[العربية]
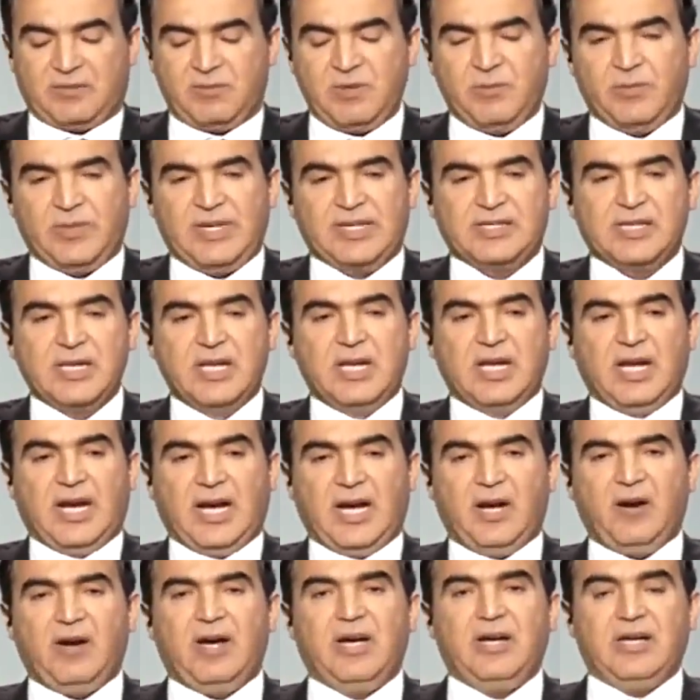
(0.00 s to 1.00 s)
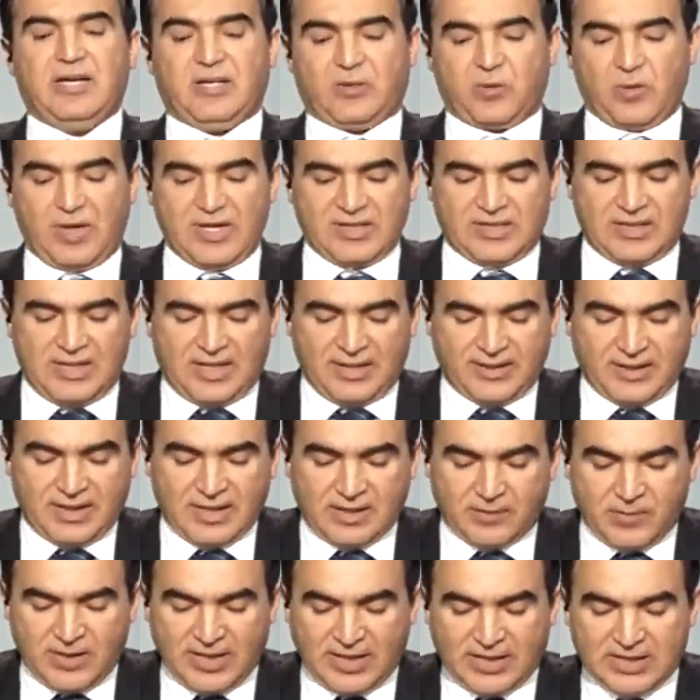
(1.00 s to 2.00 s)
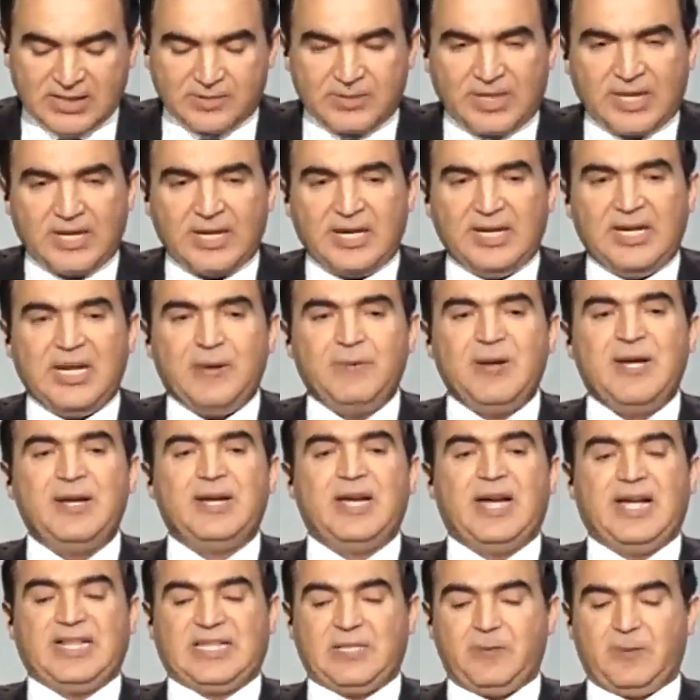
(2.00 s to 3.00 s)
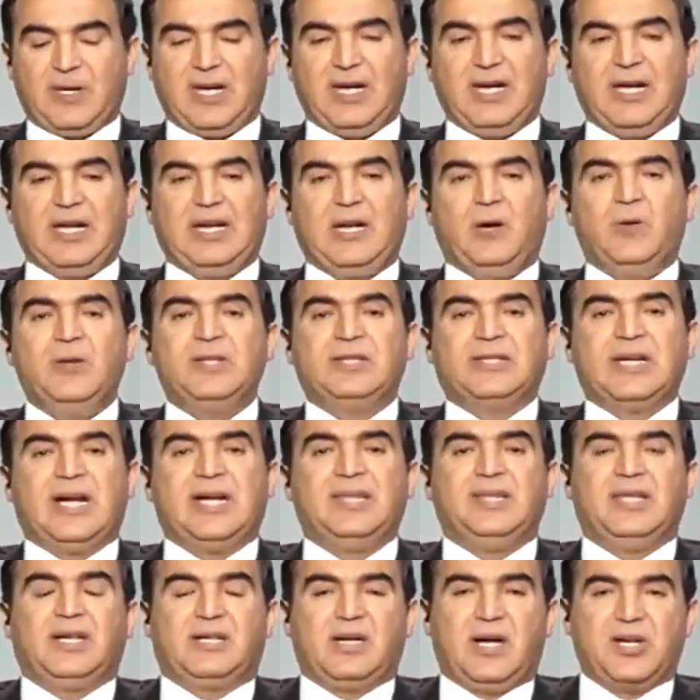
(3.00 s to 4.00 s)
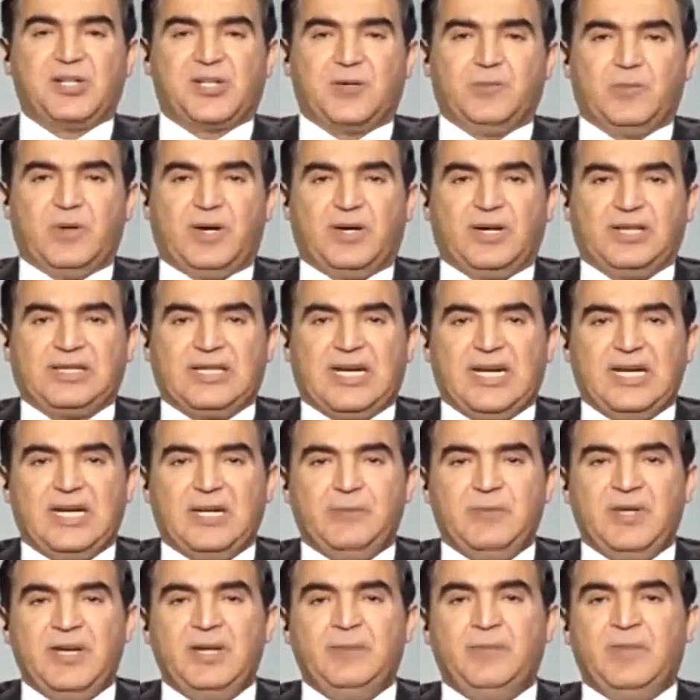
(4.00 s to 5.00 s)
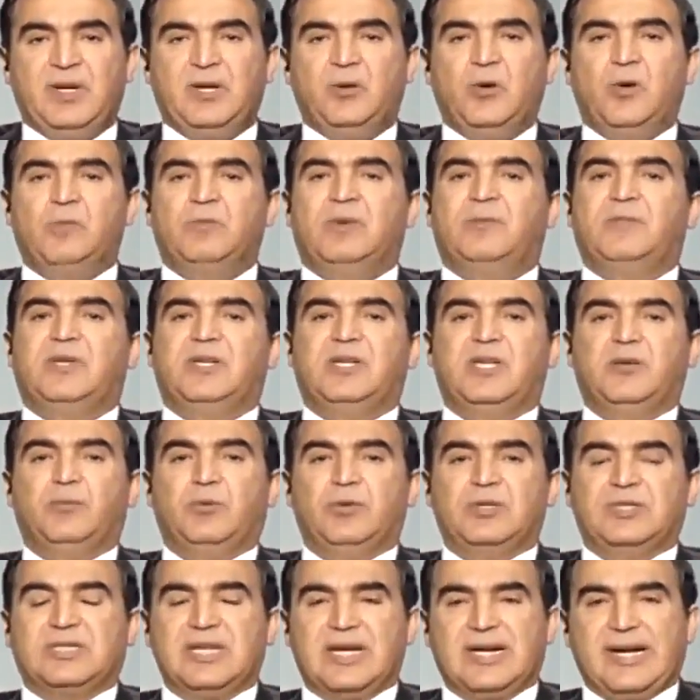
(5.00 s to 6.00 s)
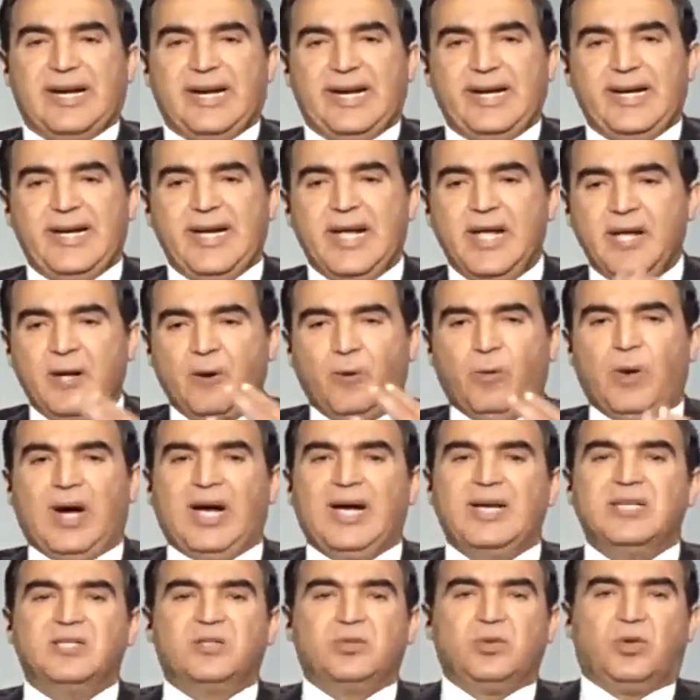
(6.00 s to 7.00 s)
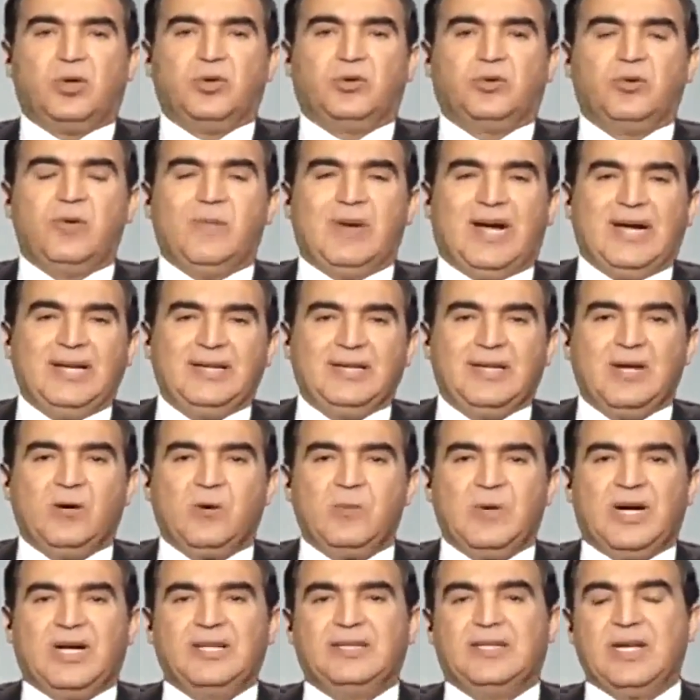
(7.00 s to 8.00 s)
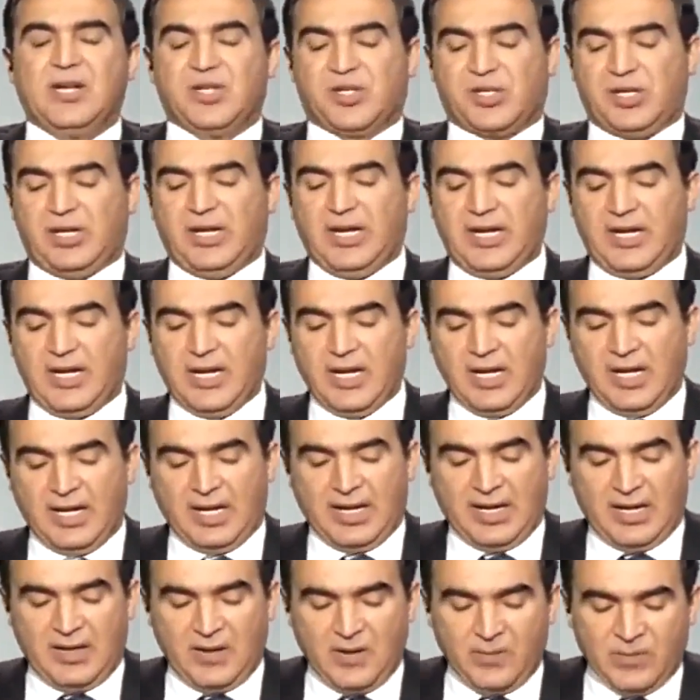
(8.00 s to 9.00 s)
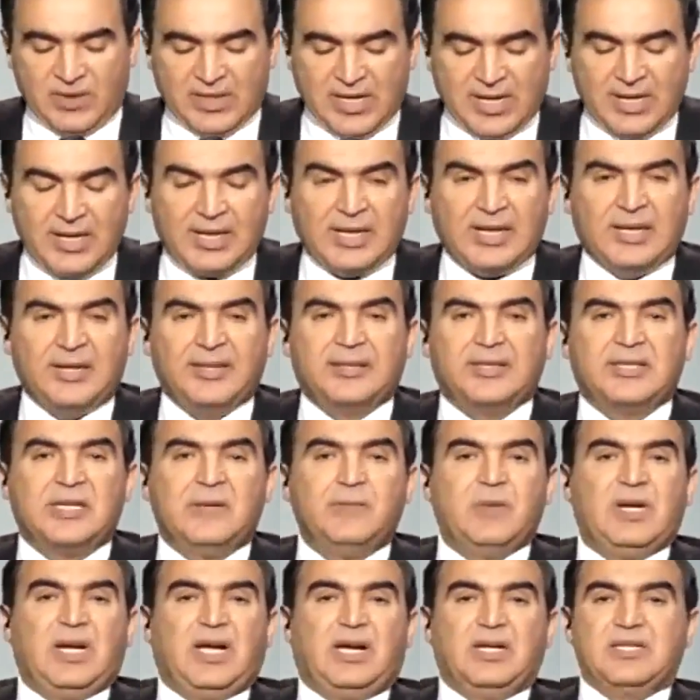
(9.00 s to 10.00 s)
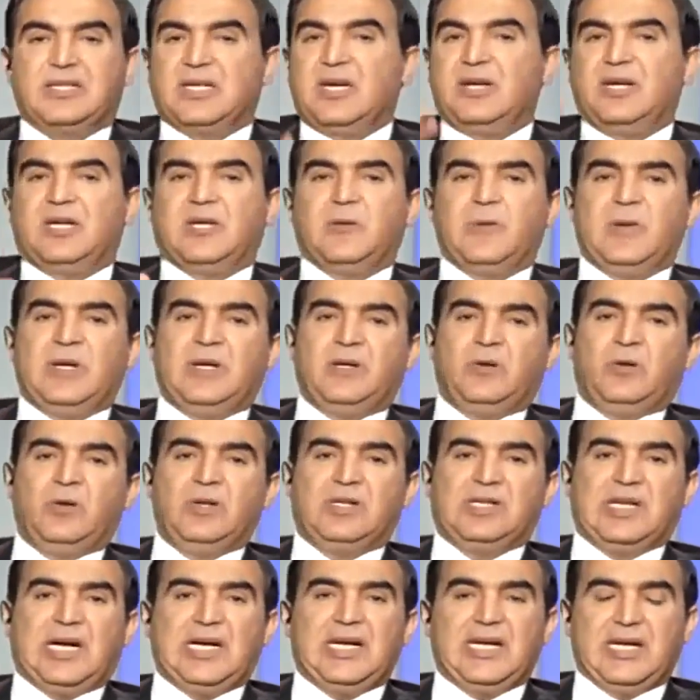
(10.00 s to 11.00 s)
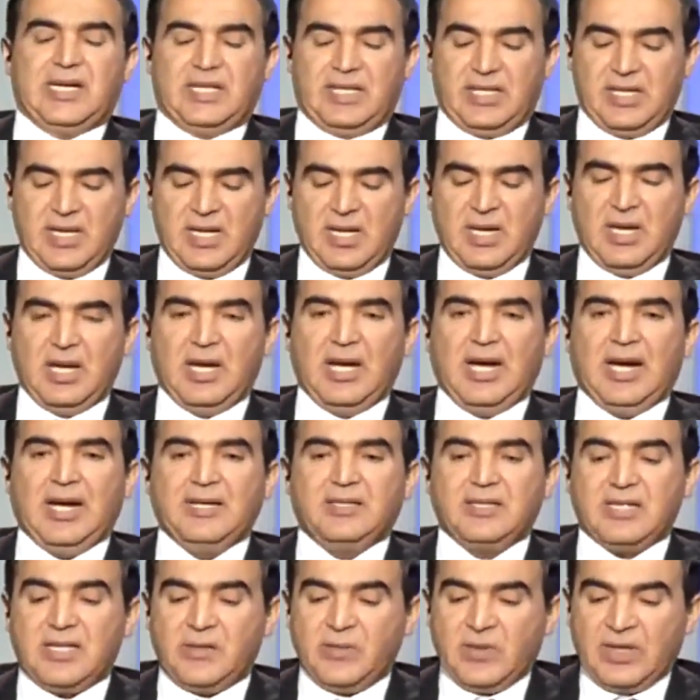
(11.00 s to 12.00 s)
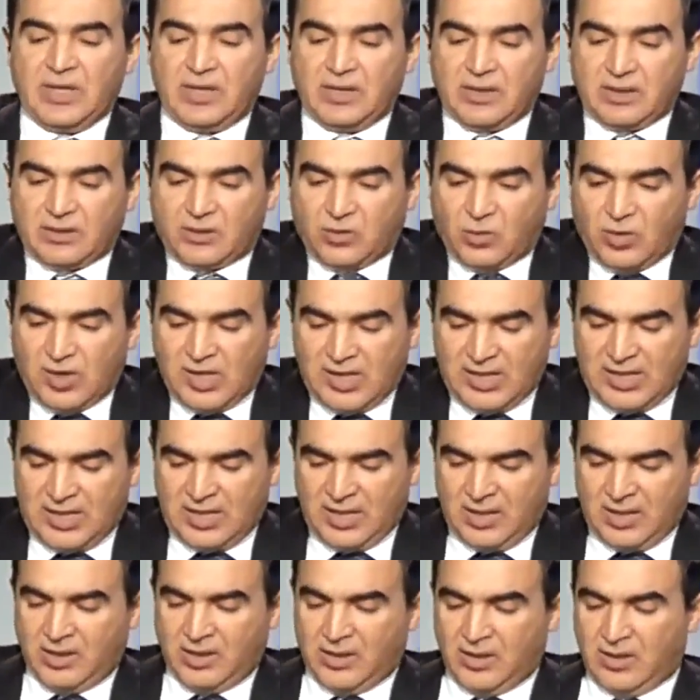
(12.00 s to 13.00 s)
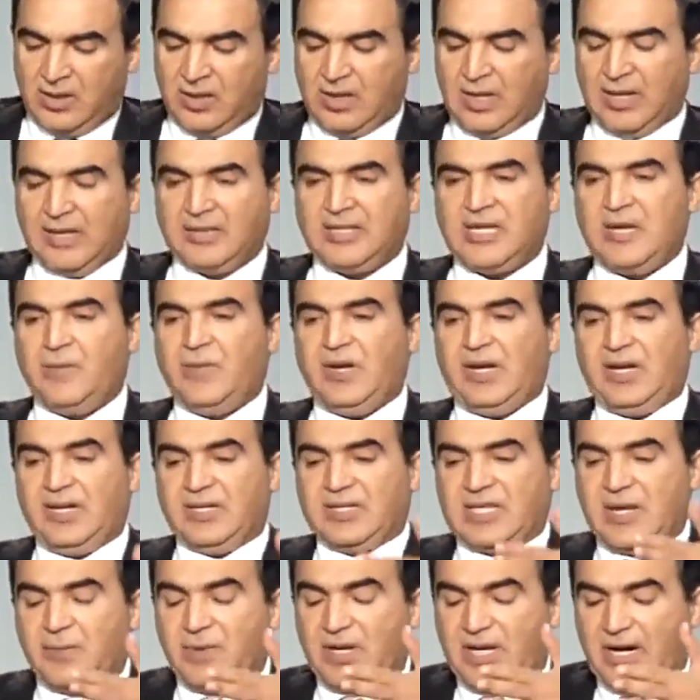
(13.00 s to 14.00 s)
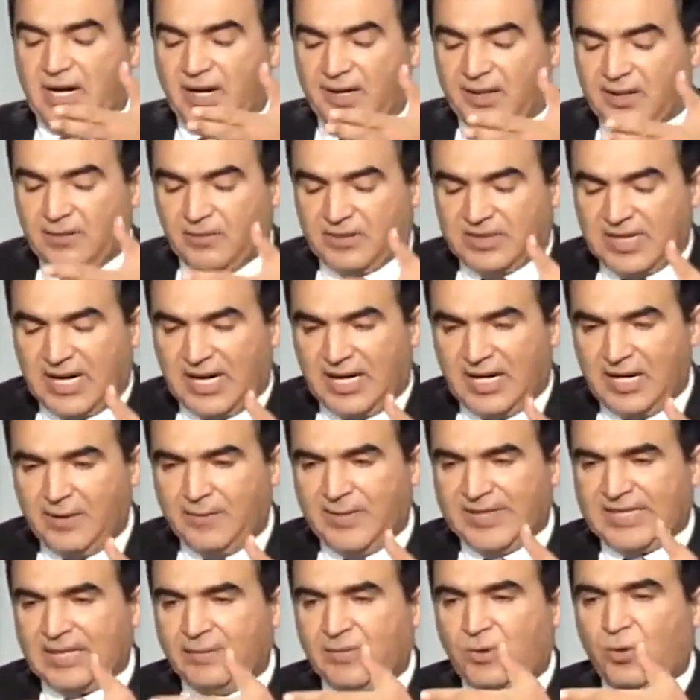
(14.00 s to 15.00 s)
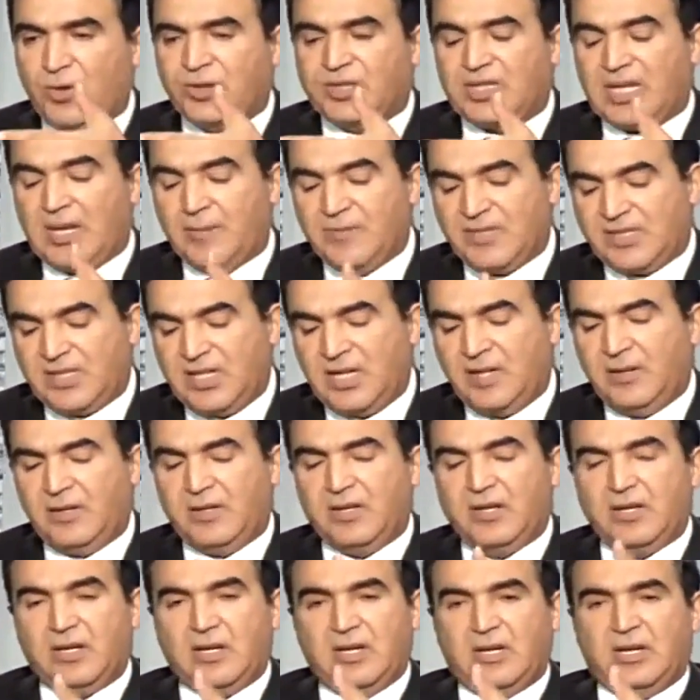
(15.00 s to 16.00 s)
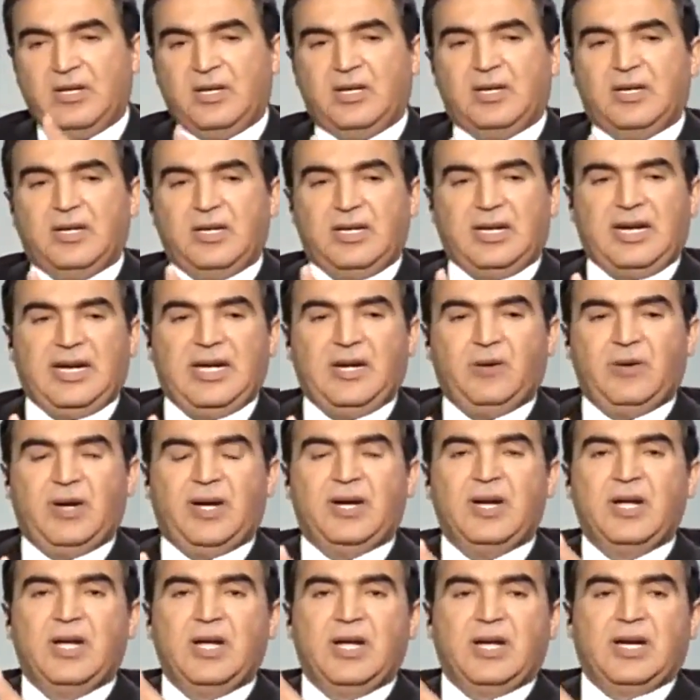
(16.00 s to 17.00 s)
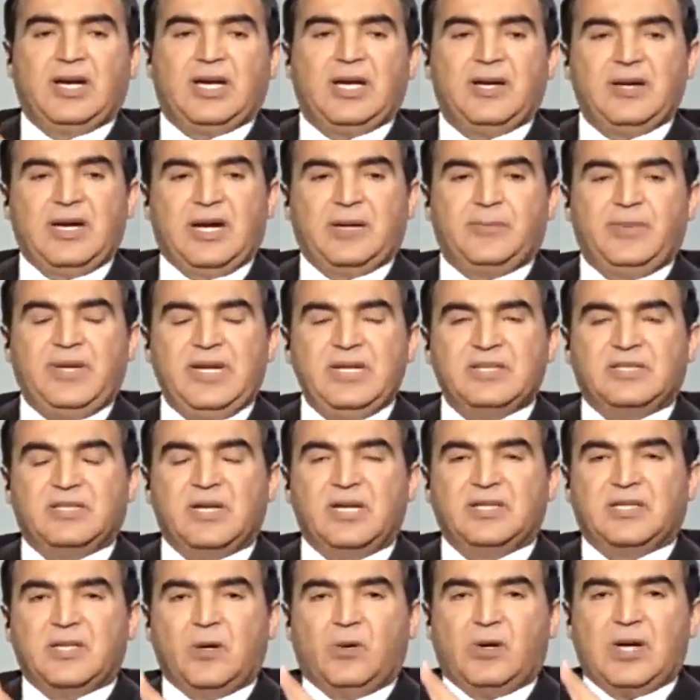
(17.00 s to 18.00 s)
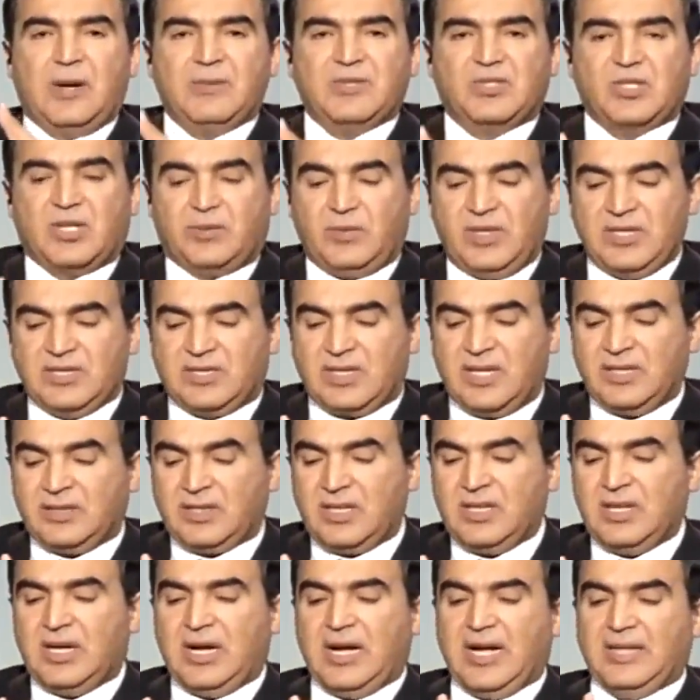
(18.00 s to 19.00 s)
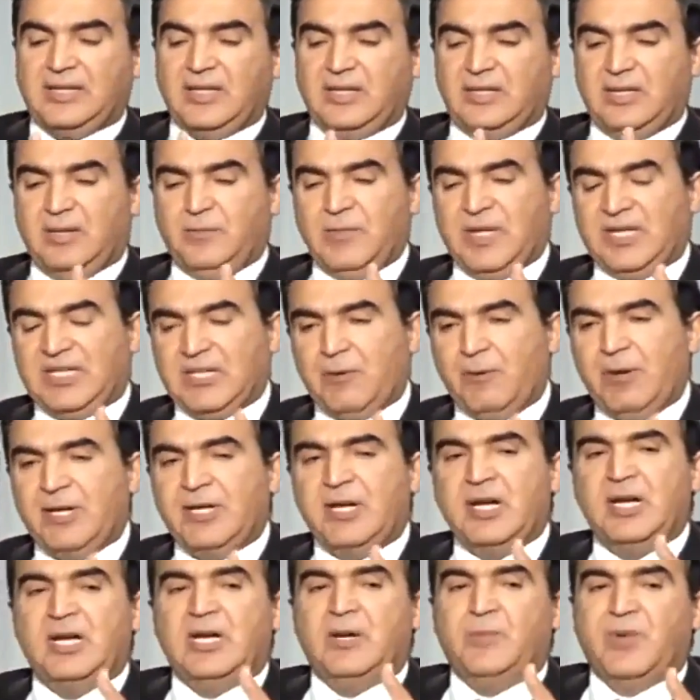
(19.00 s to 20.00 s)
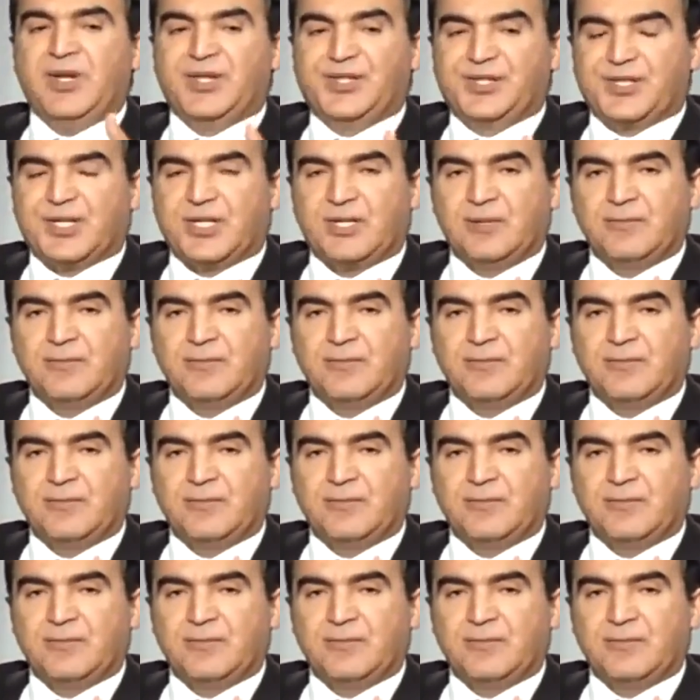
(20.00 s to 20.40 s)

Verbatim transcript: بس ها آه، كويس ان حضرتك بركز معايا اللبن هتبقى لو انت عندك 10 بقرات حلابين من اللي هم بيجيبوا انتاج عالي وعايز تحطهم عندك وما عندكش ايه الامكانيه ان انت تعمل الحظائر الكبيره اللي انا قلت عليها دي هتعمل طواله هتعمل حساب العرض بتاعها بدل ما قلت 50 آه، الحيوان 40 سم او 45 سم هتدي من 80 لمتر